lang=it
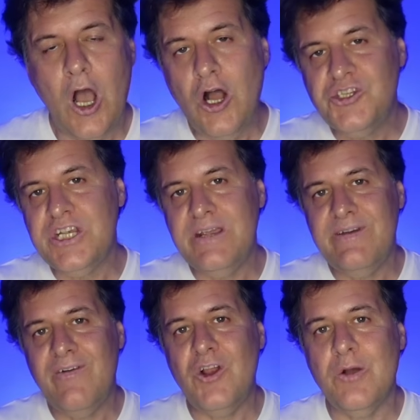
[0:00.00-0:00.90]
Oggi
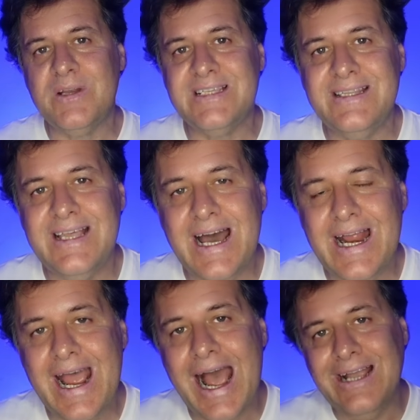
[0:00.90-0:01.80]
vi voglio
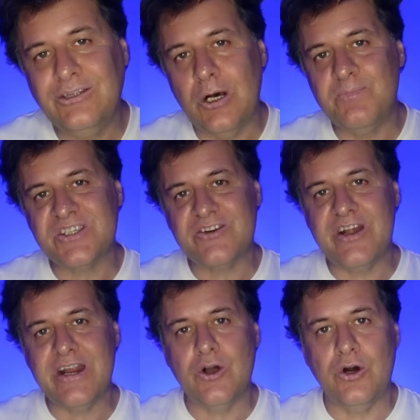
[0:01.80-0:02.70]
presentare iTop
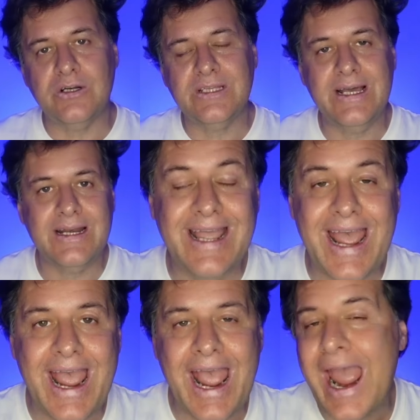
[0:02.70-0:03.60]
Screen Recorder
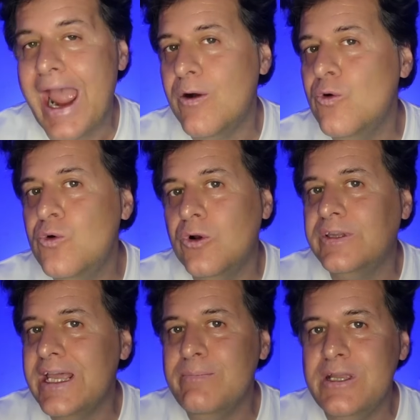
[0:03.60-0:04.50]
che è uno
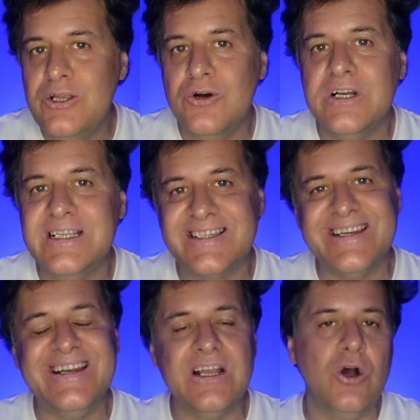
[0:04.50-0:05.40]
dei migliori
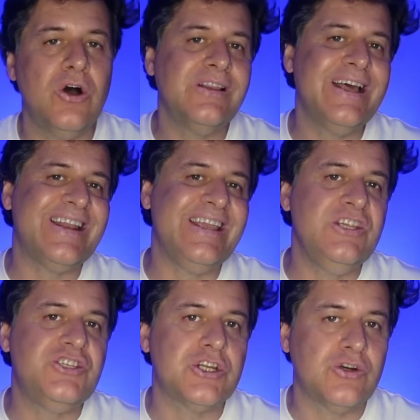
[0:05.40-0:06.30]
screen recorder
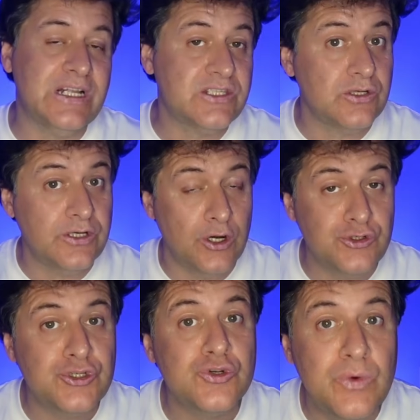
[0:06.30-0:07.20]
in circolazione oggi su